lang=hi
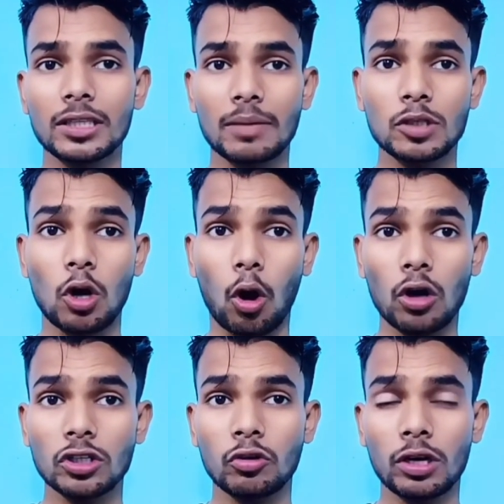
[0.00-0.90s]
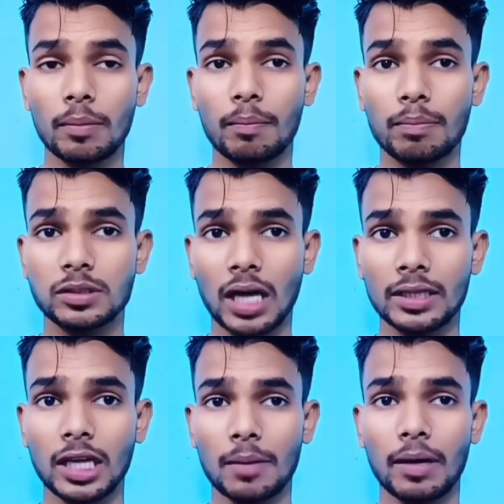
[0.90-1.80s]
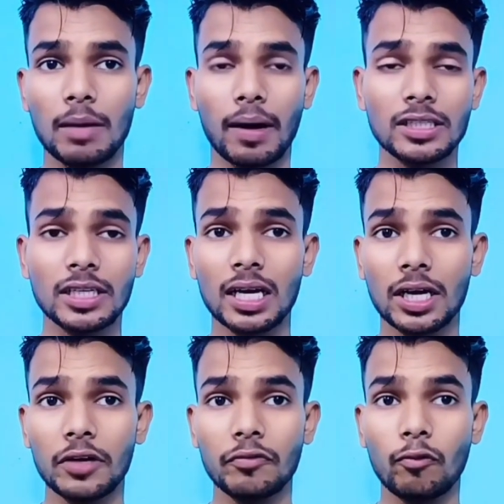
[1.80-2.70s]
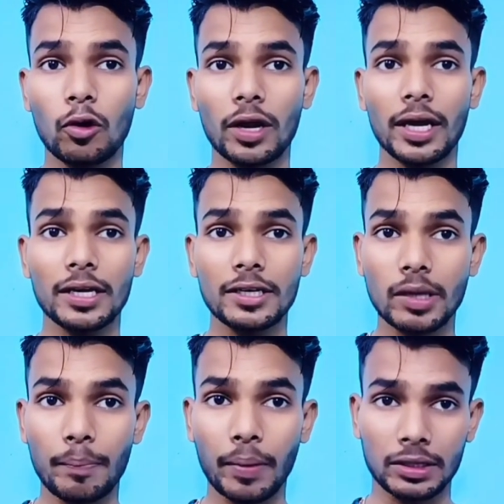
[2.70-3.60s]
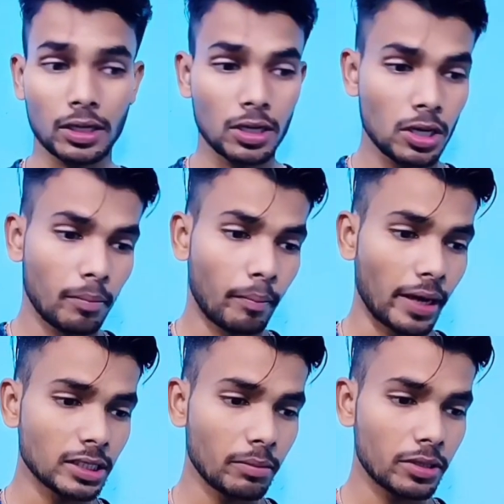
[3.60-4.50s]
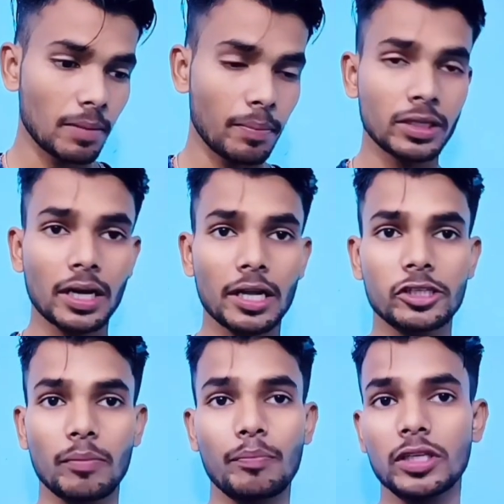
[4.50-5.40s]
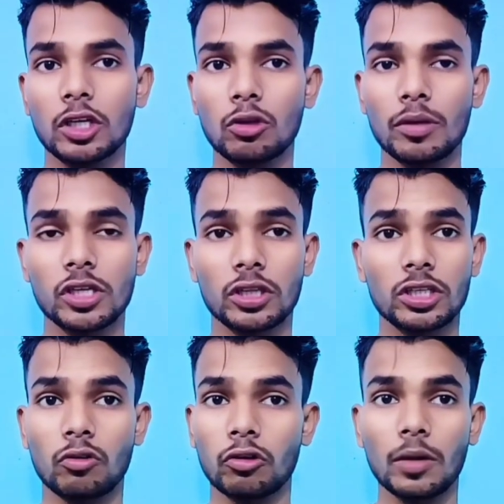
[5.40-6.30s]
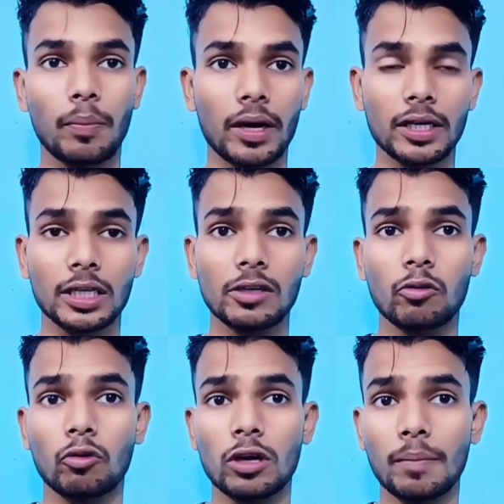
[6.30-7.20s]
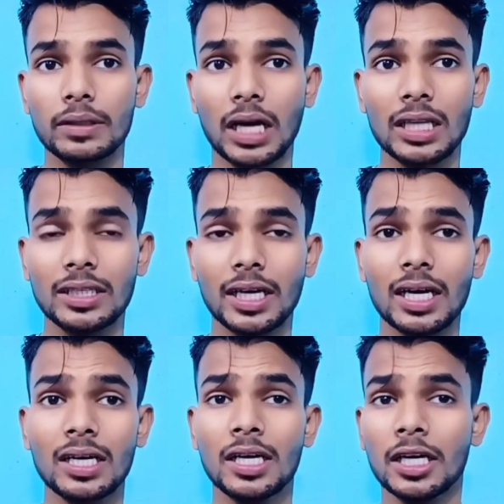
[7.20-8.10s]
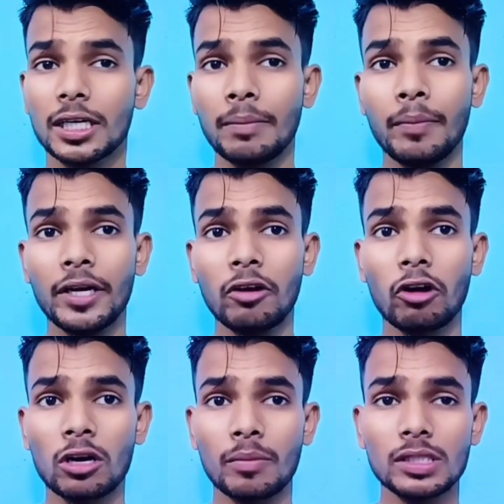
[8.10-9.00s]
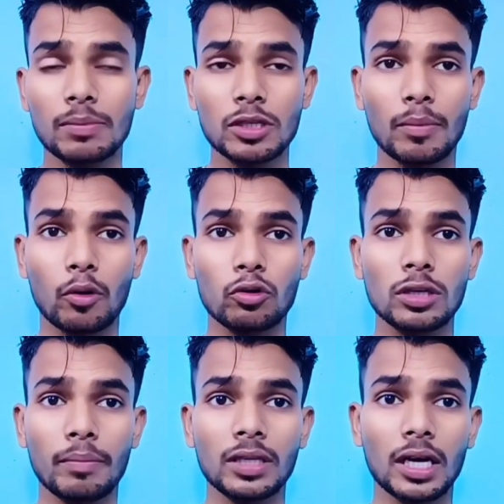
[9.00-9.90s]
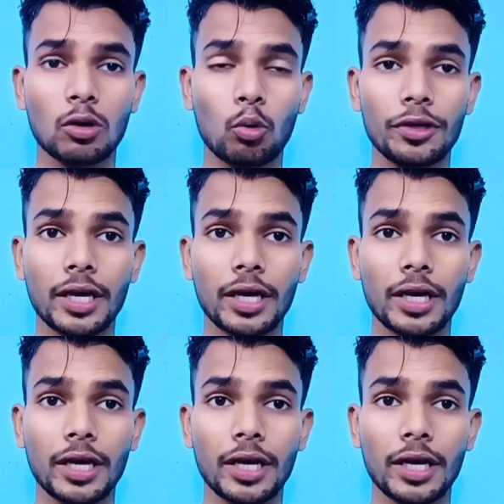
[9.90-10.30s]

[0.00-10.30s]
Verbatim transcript: टीम की तरफ से और जिन्होंने शानदार बल्लेबाजी कर करी वो रहे ऋषभ पंत भाई साहब ऋषभ पंत ने कल 26 गेंदों में 36 रनों की पारी खेली और उन्होंने बता दिया कि मिडिल ऑर्डर में सबसे भरोसेमंद अगर